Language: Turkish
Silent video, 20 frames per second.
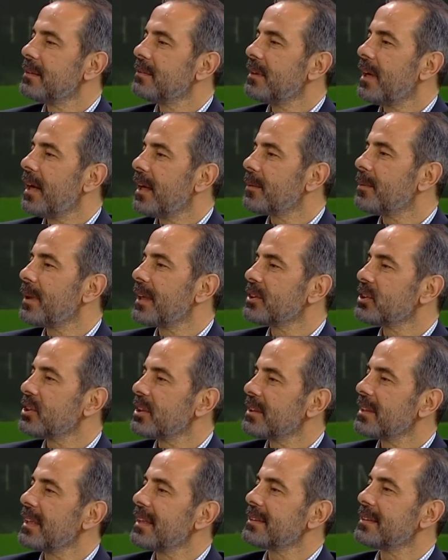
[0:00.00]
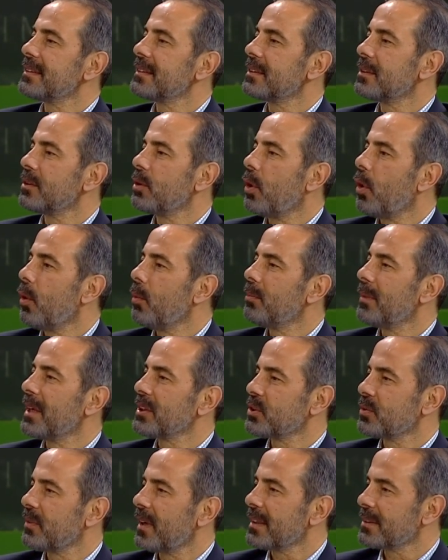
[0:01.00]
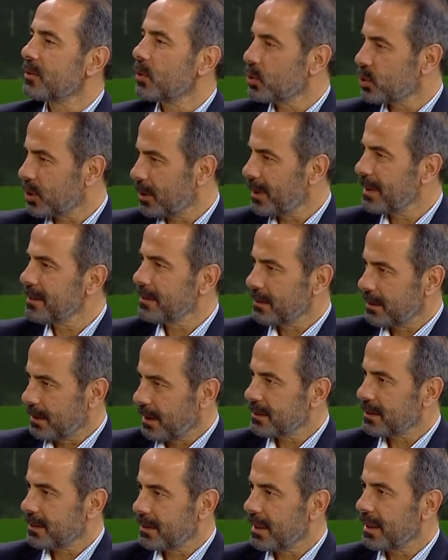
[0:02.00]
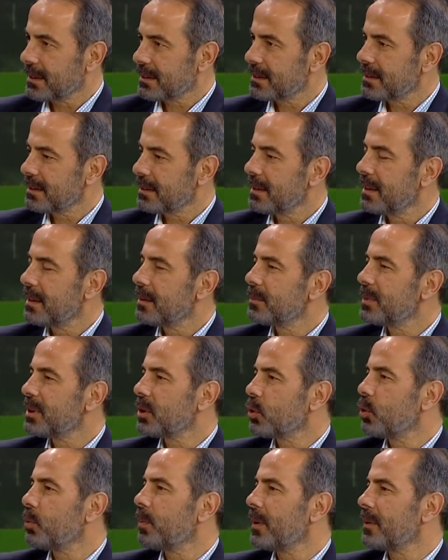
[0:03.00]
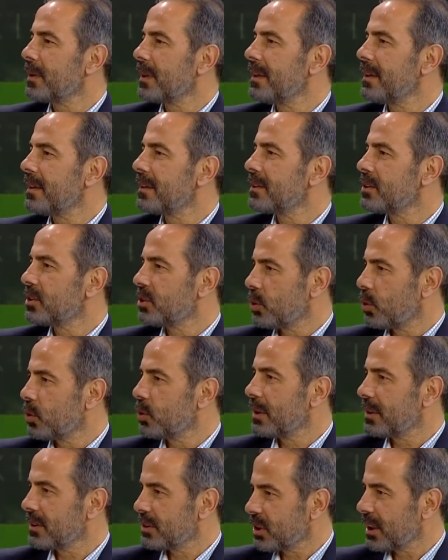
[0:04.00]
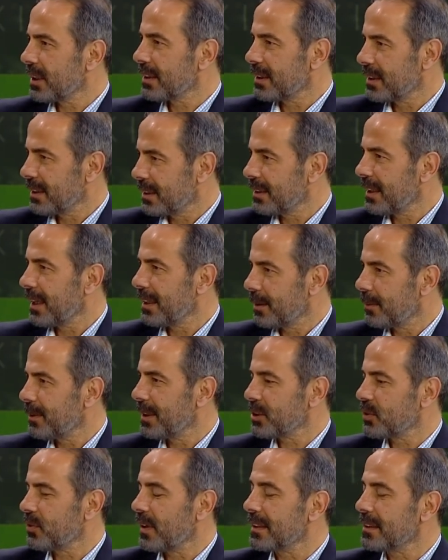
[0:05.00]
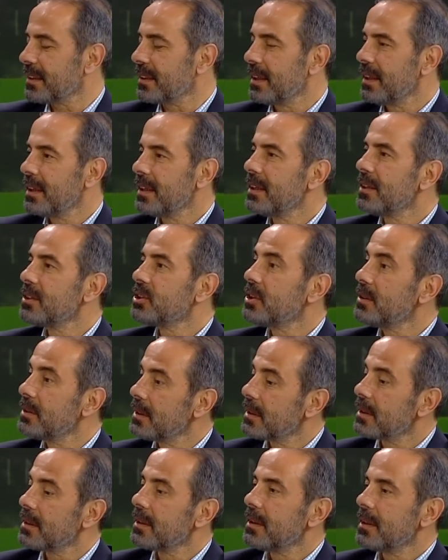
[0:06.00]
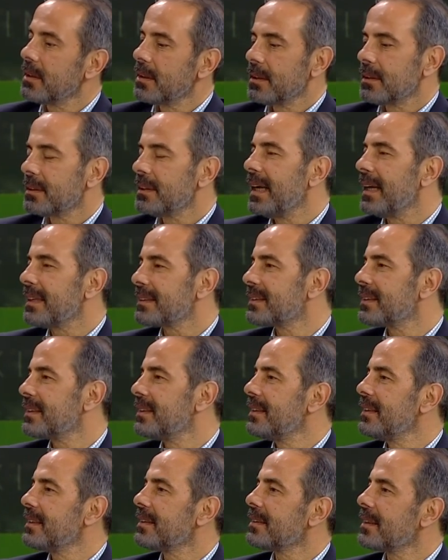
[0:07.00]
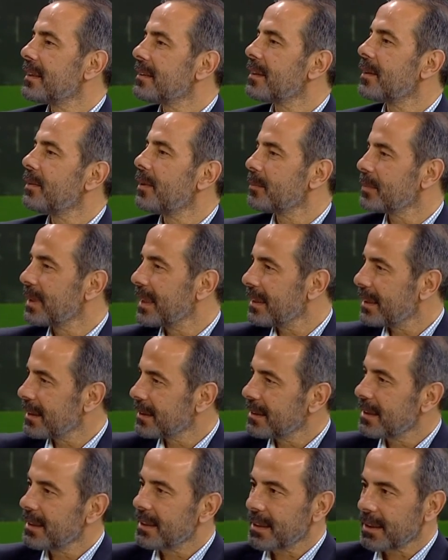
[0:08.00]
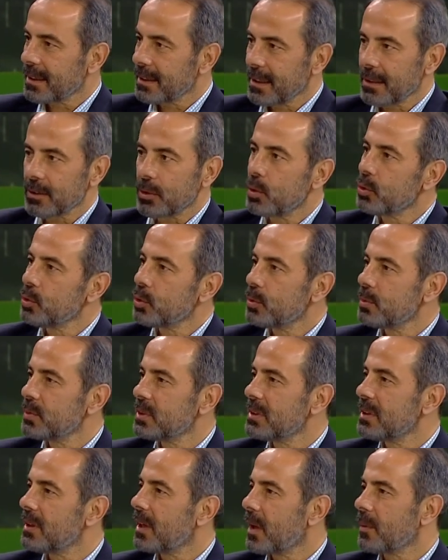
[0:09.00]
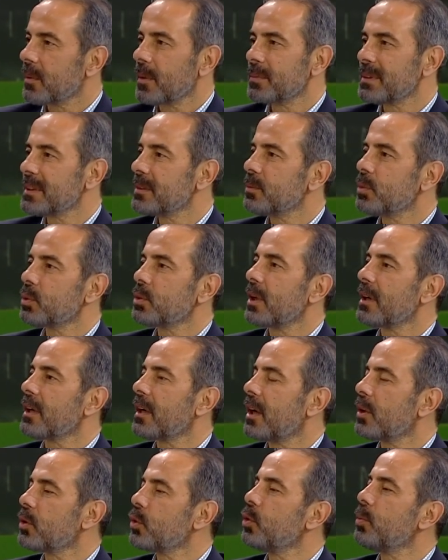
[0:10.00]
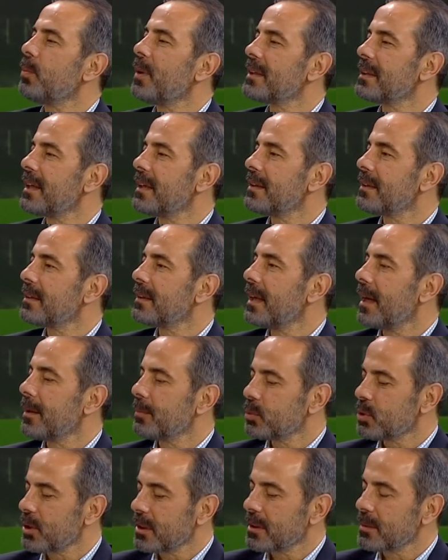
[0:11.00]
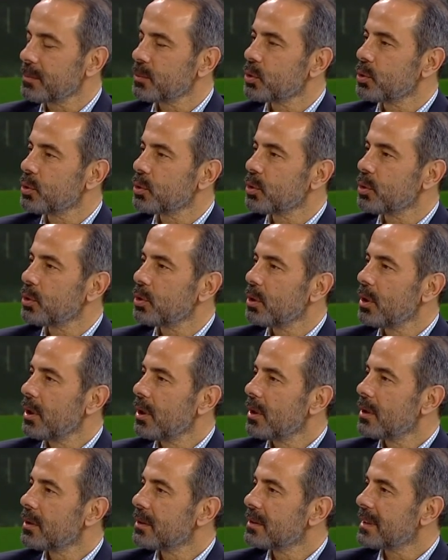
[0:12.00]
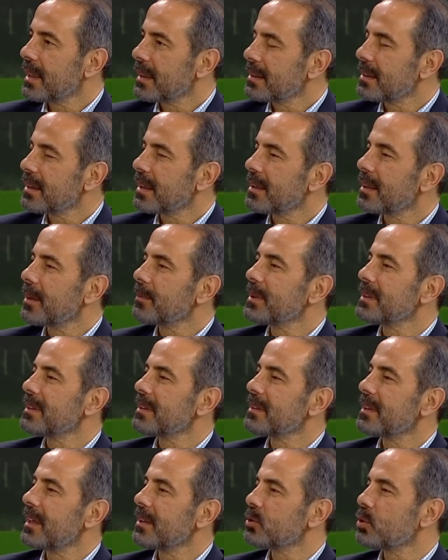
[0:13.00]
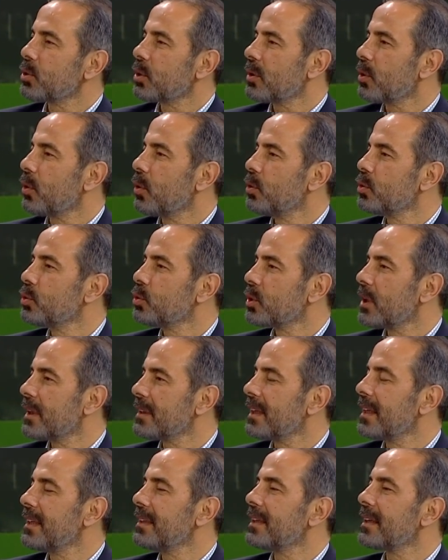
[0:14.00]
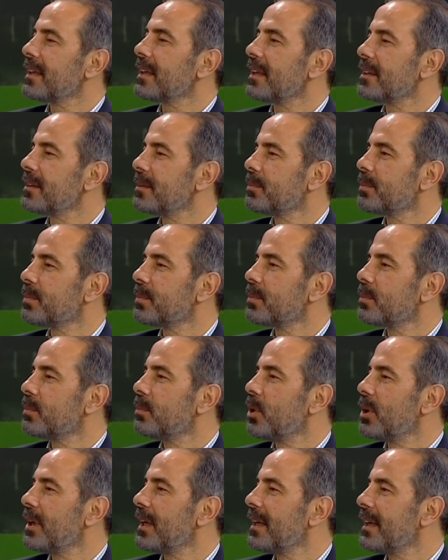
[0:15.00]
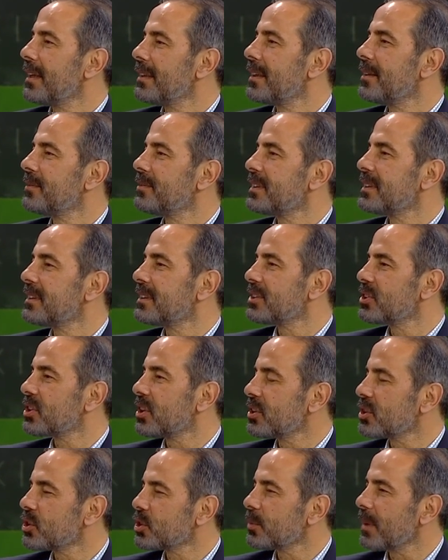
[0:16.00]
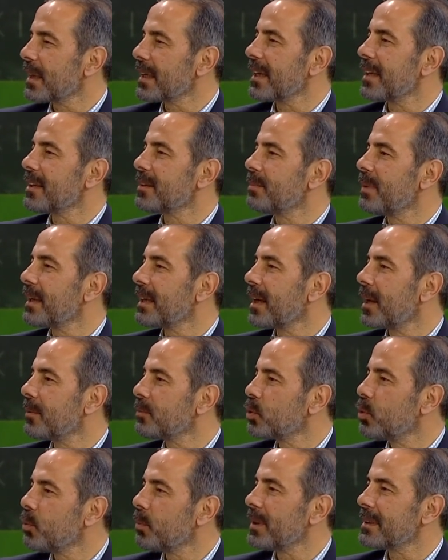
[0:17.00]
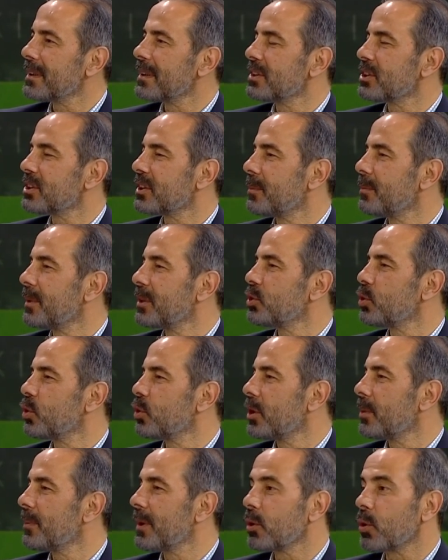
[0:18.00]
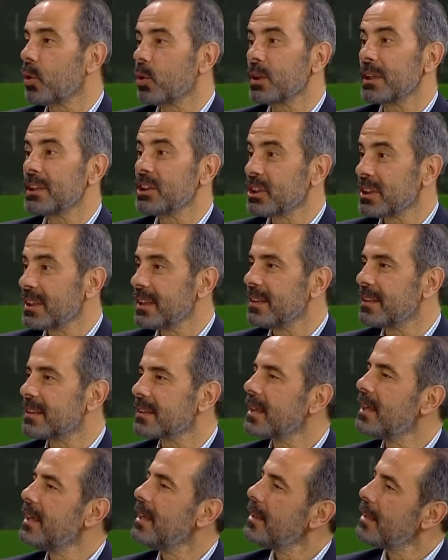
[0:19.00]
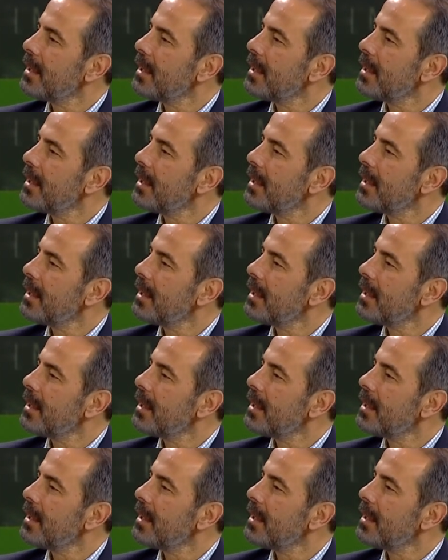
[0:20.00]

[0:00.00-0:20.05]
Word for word: Fenerbahçe dersin ki 10 maç vardı o zaman hatırlarsın. Bir de kupada işte oynanacak iki tane maç var. Çok kritik Şimdi, kupa maçları var. Dersin ligde tamam gerekli yere kadar götür bizi ama bizi mutlaka kupada yani bu takım çünkü teknik adam gittikten sonra oyuncuların eline kalıp böyle hedefsiz çalışmak etmek hem kupada işte maç oynamak kolay iş değildir.